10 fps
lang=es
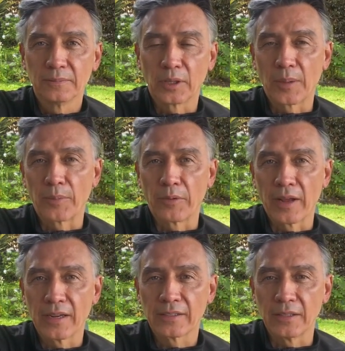porque
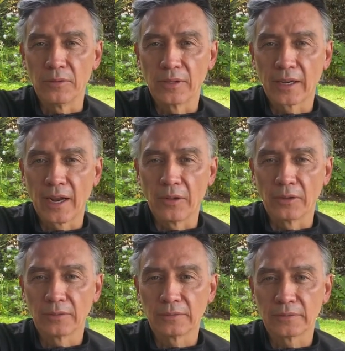provienes de un
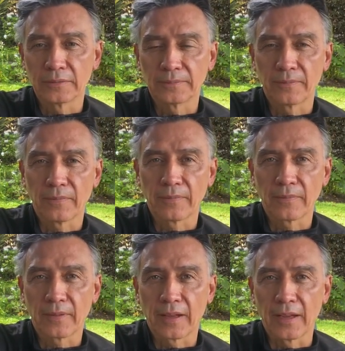creador
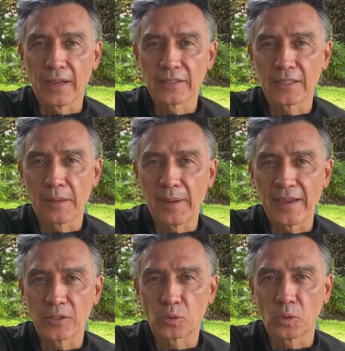que es la
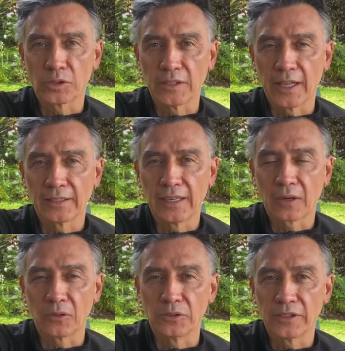majestuosidad de
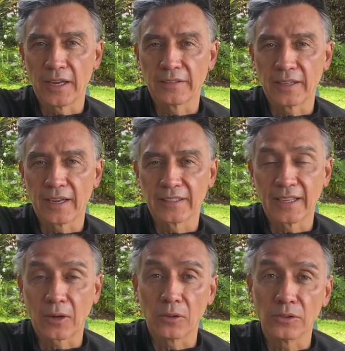la conciencia,
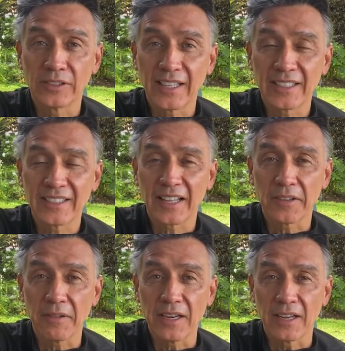es la conciencia
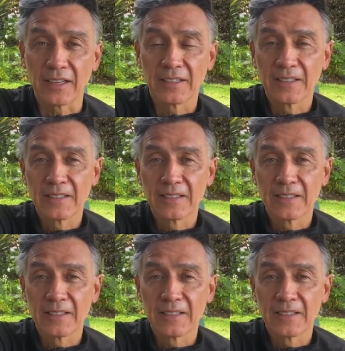divina.